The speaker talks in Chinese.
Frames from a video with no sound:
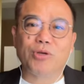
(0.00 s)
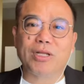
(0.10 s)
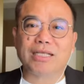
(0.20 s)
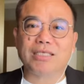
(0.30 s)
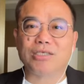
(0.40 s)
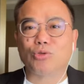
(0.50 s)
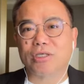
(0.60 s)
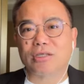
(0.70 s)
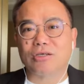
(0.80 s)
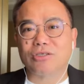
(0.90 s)
因为他其实
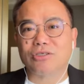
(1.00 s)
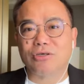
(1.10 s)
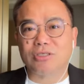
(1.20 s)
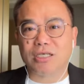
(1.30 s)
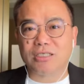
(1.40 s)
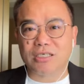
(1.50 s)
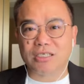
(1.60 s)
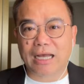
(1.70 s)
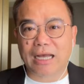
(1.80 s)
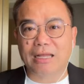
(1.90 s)
最早的时候曾
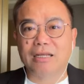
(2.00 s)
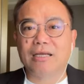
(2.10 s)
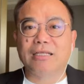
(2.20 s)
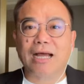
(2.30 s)
直喊，